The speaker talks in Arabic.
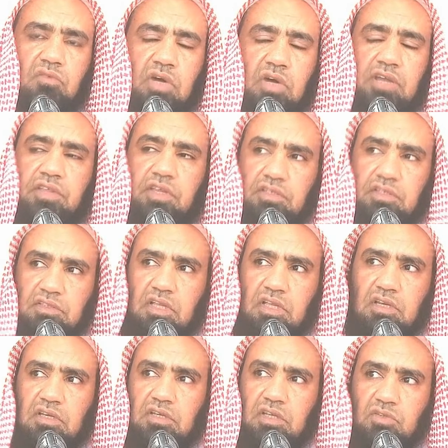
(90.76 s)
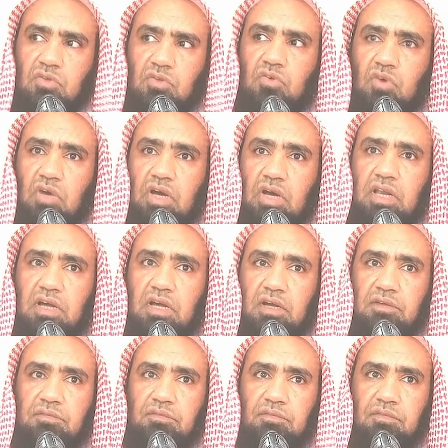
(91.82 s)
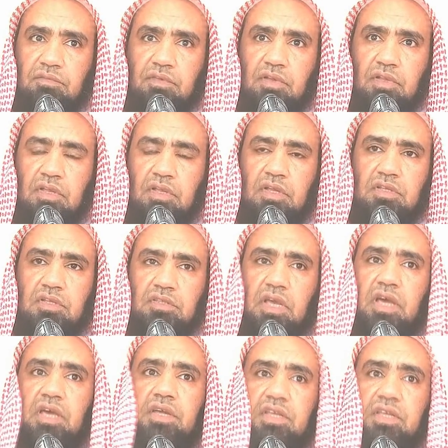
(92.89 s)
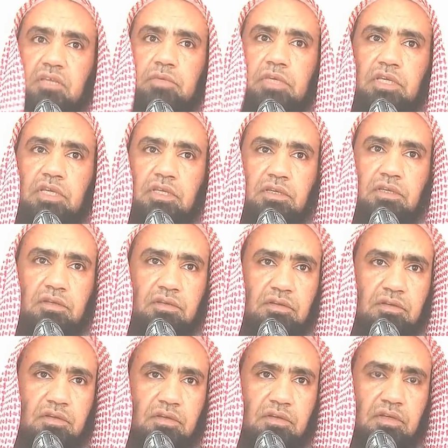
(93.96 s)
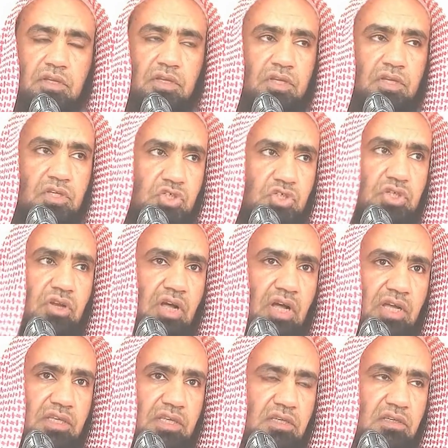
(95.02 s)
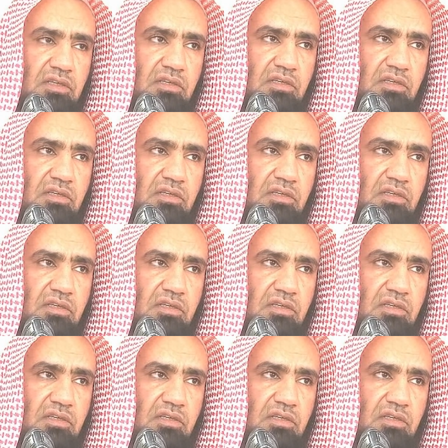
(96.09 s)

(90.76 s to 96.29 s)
وهذا إن دل يدل على تحريم شراء